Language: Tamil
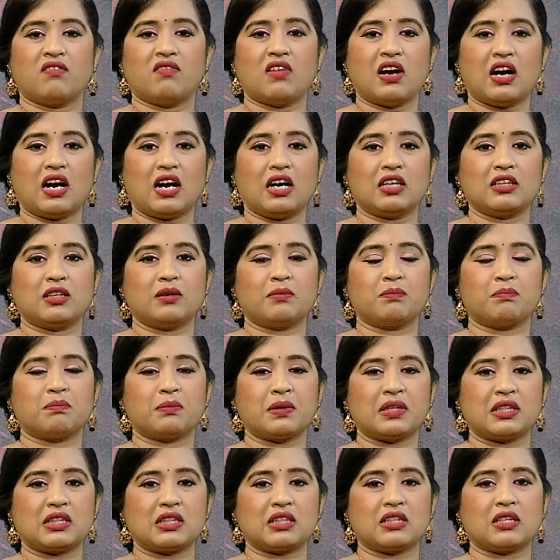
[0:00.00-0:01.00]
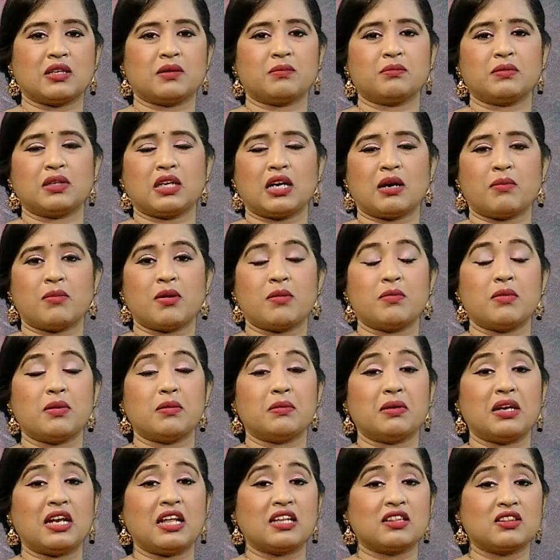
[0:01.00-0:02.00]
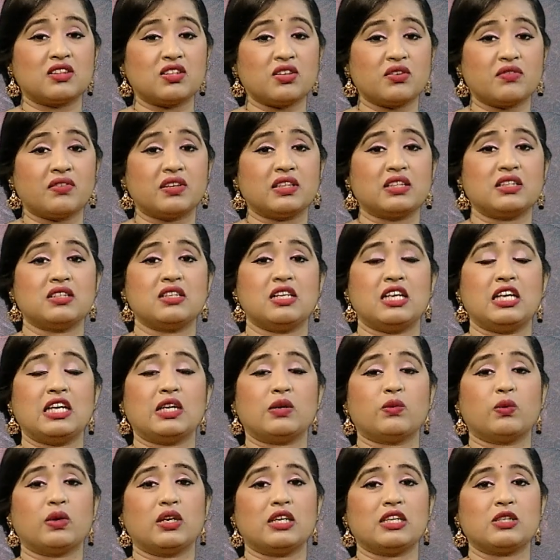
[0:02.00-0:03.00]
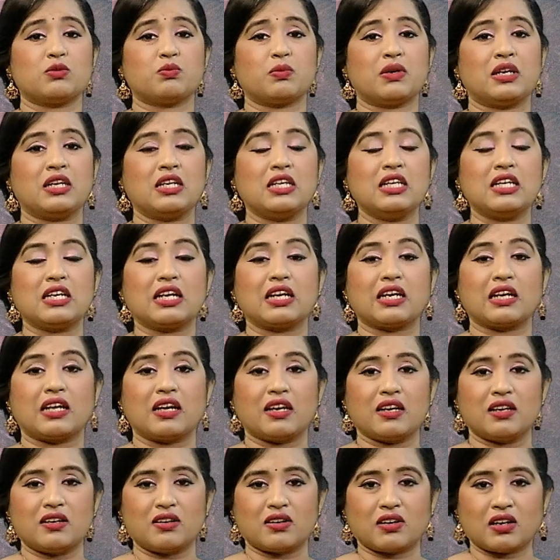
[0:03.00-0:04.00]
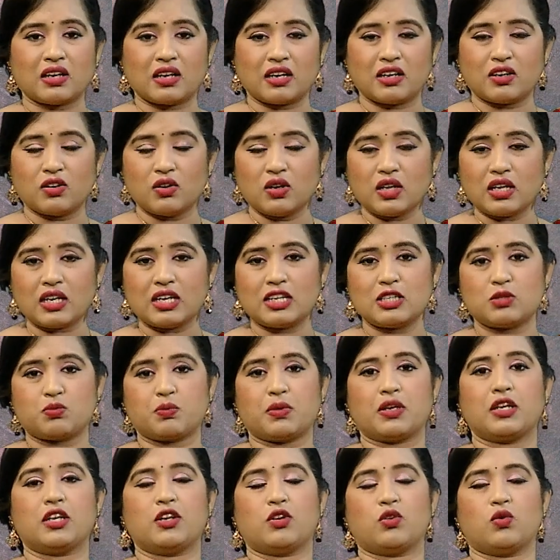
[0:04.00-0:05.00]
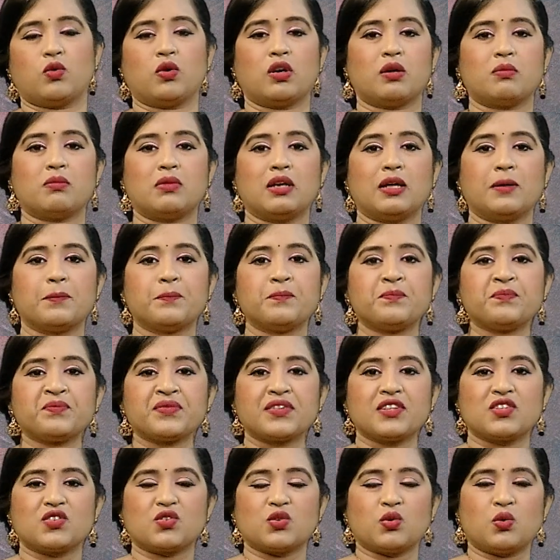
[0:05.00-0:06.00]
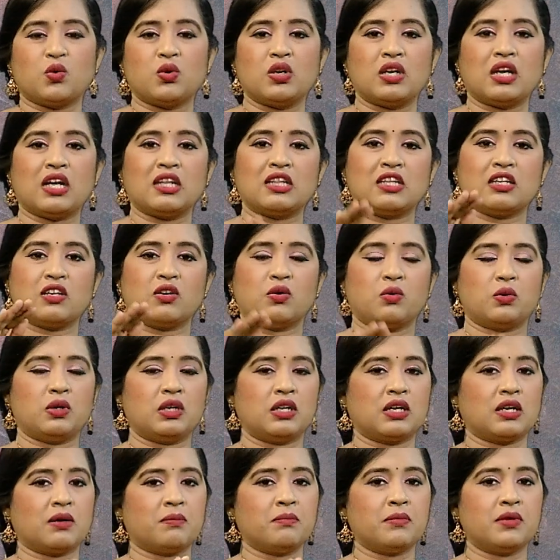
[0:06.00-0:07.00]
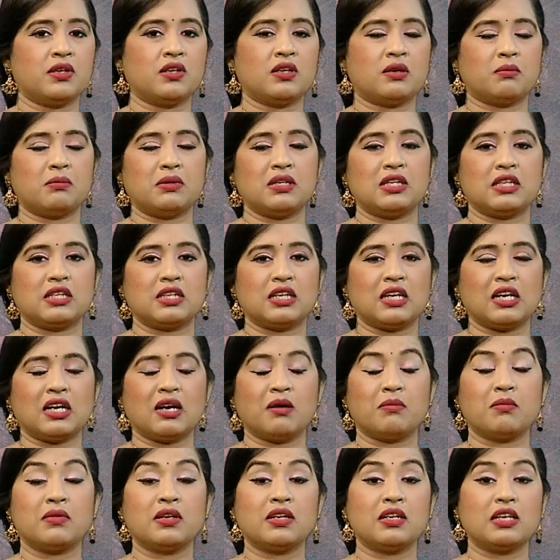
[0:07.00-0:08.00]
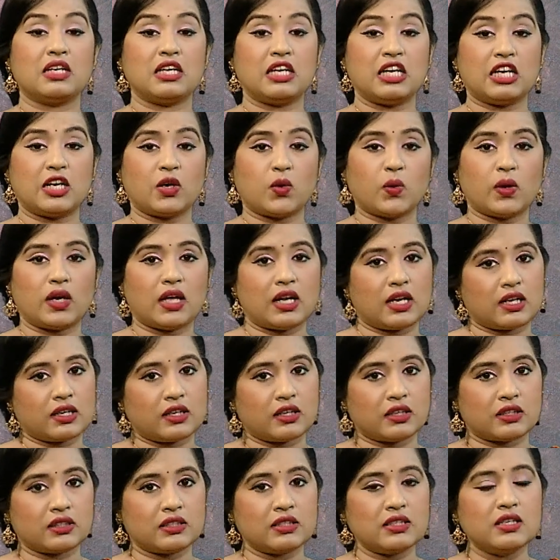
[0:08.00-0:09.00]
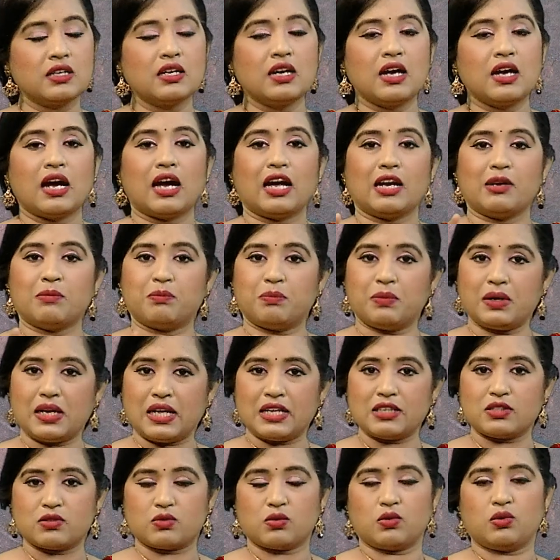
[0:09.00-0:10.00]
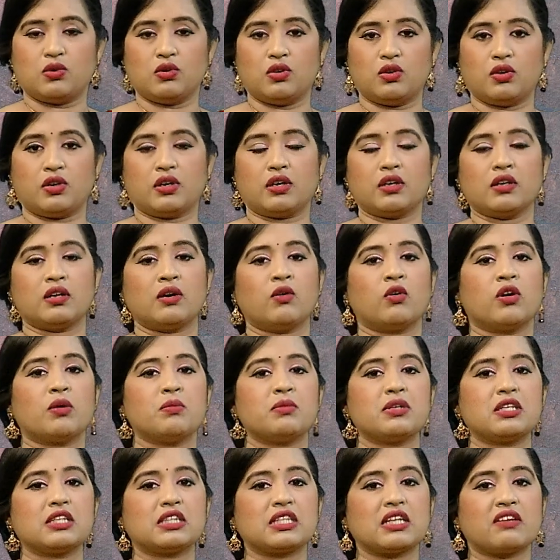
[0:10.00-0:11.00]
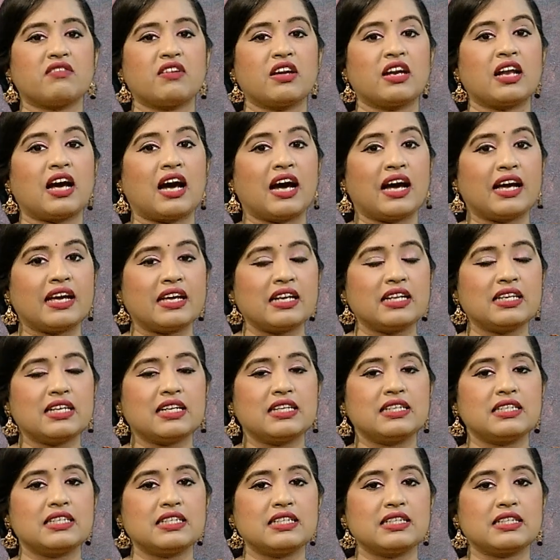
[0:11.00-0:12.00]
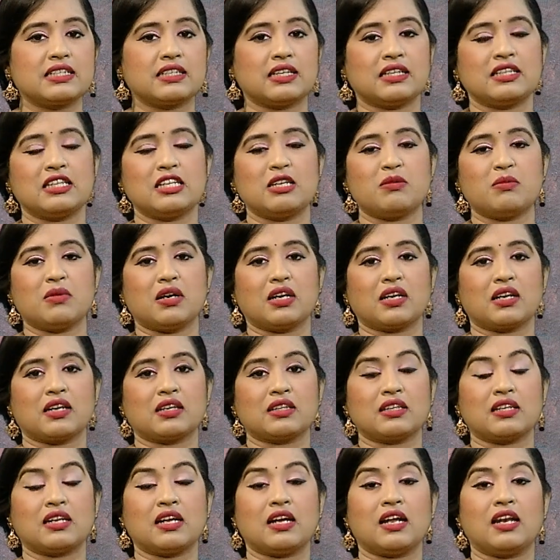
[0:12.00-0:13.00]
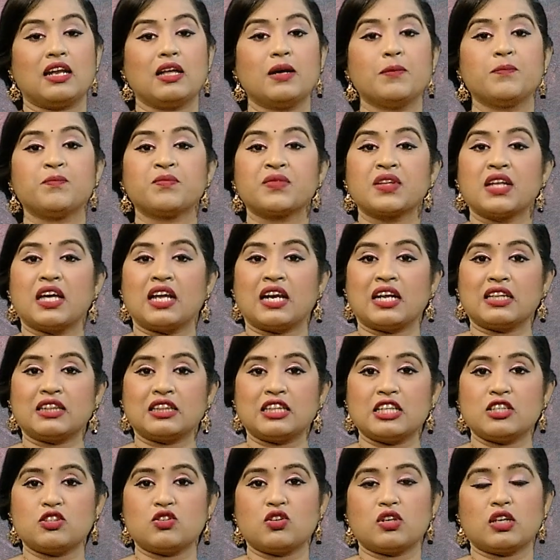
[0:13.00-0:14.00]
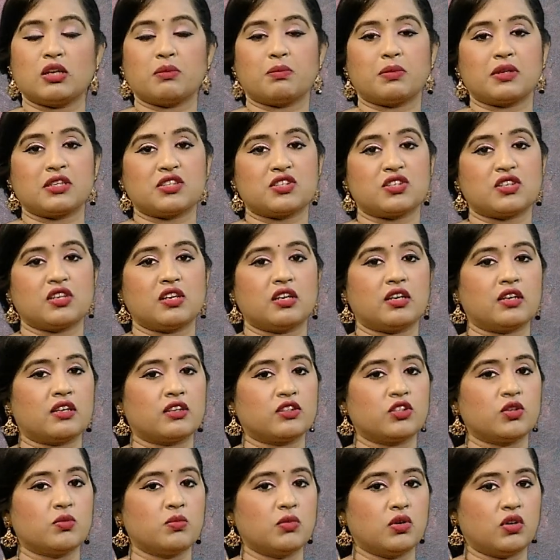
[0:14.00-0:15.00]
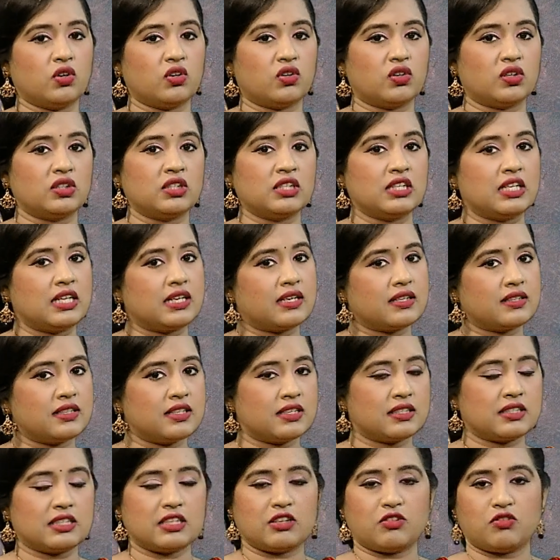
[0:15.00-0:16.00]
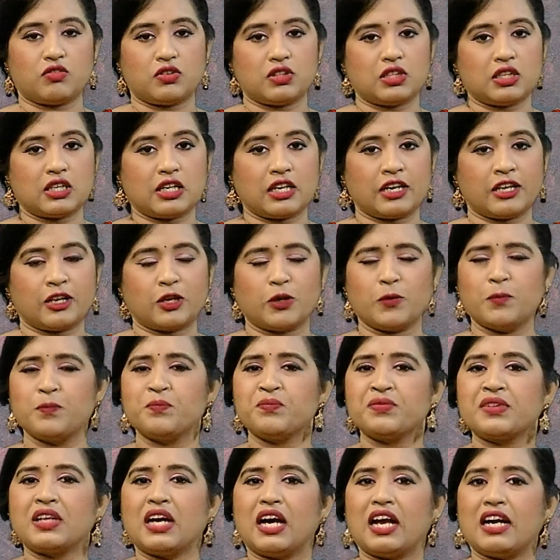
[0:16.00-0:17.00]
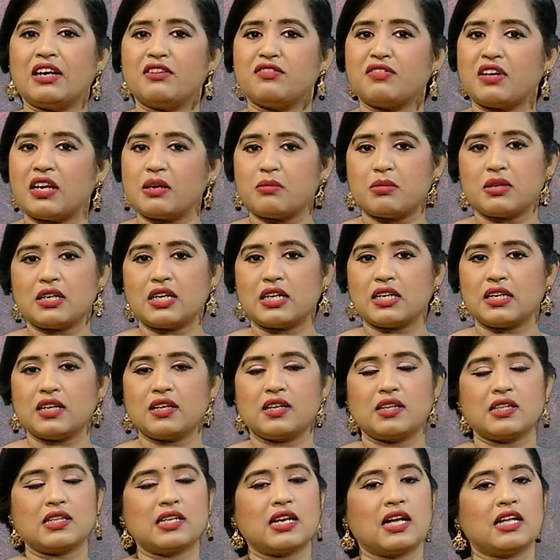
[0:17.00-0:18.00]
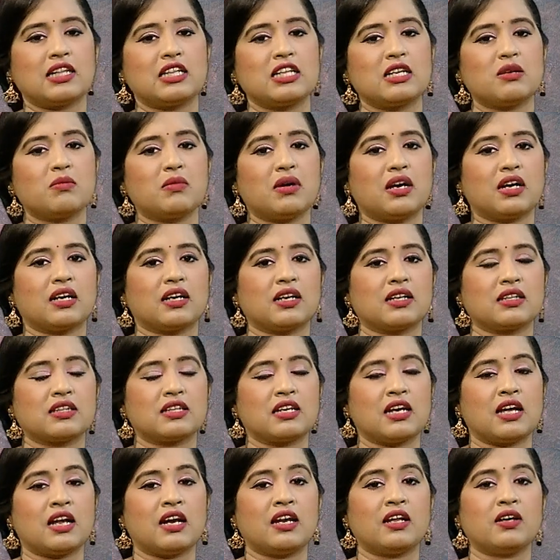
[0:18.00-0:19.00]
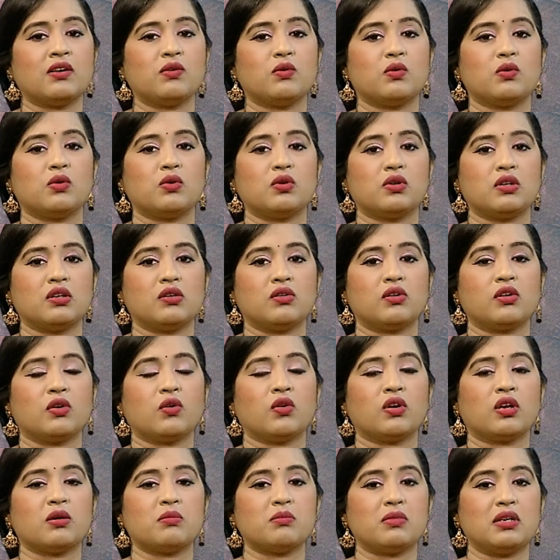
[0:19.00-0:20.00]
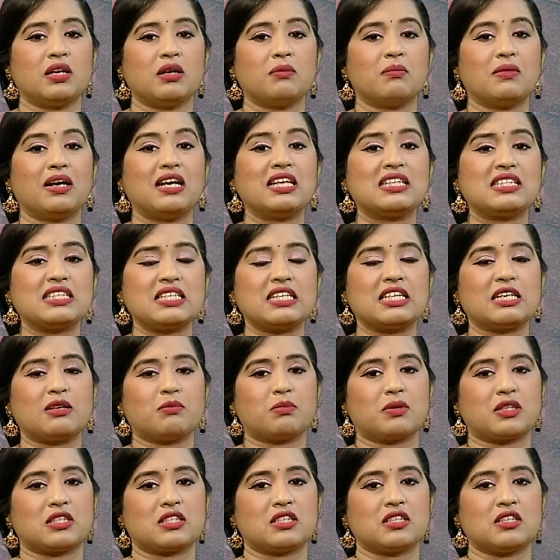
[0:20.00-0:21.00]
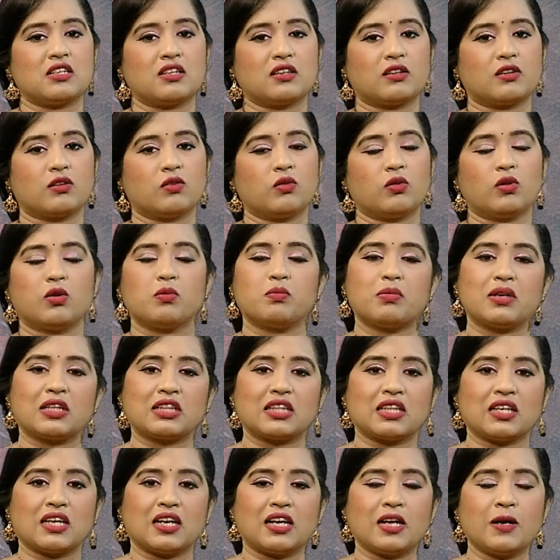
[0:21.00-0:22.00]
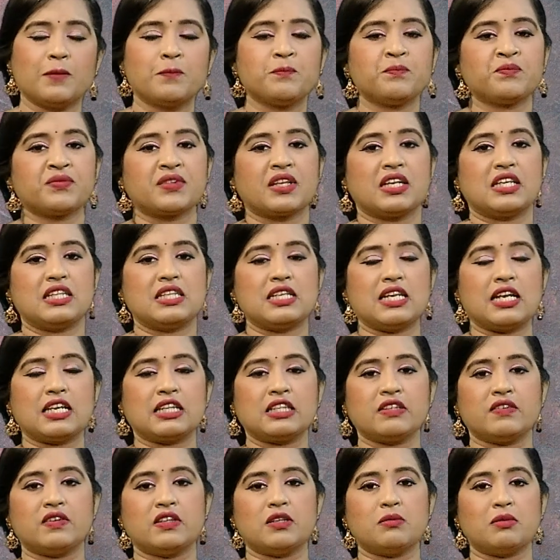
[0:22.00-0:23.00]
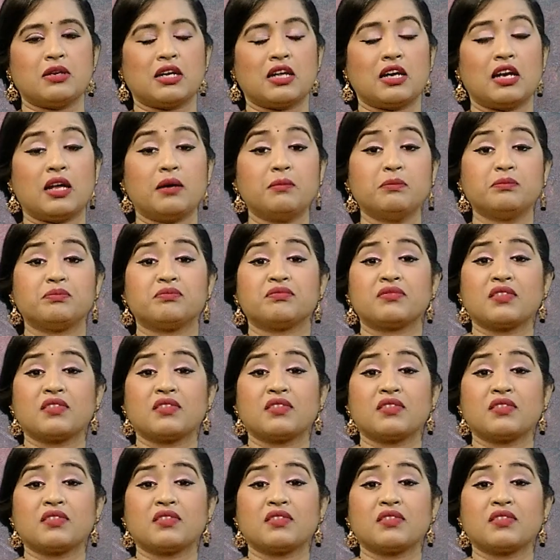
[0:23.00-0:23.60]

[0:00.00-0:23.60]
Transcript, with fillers: வாதம் பித்தம் கபம் எல்லாத்தையும் வந்து ஈக்குவலைஸ் பண்ணி ரெ ரெகுலரைஸ் பண்ணிடும் உடம்புல ஸோ ஒன்று அதிகம் ஒன்று கம்மி அப்படின்ட்டு இல்லாமல் ஈக்குவலாக இருக்கிறது அண்ட் ப்ளஸ் உங்களுக்கு உடம்புக்கு தேவையான அயன் கண்டென்ட் அதிகமாக இருக்கிறதுனால ரத்த சோகை பிரச்சனையிலிருந்தும் உங்களுக்கு வந்து நிரந்தர தீர்வு வந்து கிடைக்கும் அண்ட் ஃபைபர் கண்டென்ட் இதில் அதிகமாக இருக்கிற இருக்கிறதுனால உங்களுடைய உடம்புல மலசிக்கல் பிரச்சனை இருக்கிறவங்களும் பார்த்திங்கன்னா இதிலேருந்து விடுபடலாம்